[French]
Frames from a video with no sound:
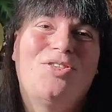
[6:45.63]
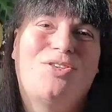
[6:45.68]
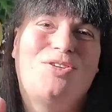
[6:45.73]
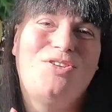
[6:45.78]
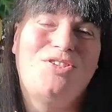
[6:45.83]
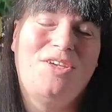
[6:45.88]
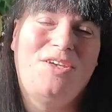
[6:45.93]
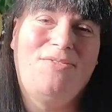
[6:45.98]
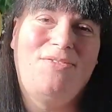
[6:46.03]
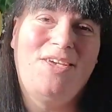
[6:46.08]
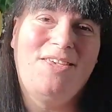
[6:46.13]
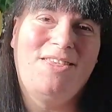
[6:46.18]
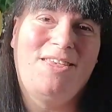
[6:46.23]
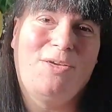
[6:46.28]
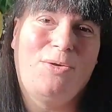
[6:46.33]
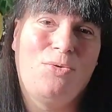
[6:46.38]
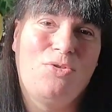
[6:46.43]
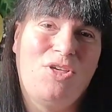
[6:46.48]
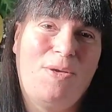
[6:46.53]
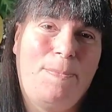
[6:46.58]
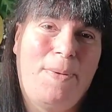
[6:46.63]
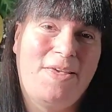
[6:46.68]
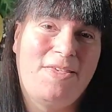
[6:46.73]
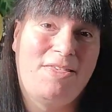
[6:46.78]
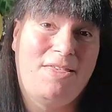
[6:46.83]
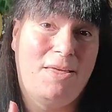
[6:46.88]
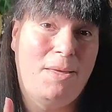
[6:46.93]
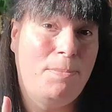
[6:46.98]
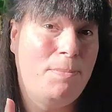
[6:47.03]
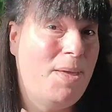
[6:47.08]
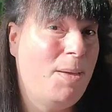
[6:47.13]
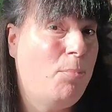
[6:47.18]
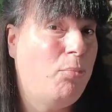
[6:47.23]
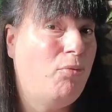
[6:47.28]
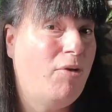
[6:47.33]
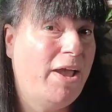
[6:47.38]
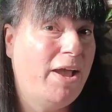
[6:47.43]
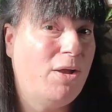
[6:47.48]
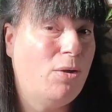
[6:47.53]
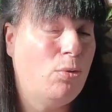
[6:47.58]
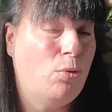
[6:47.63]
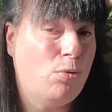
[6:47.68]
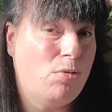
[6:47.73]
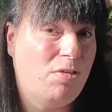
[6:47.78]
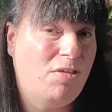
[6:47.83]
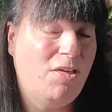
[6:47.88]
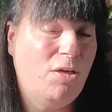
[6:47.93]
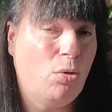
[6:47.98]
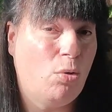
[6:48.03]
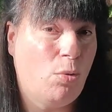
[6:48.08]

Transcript: Ce que j'ai fait, c'est que j'ai passé mes points Glossy,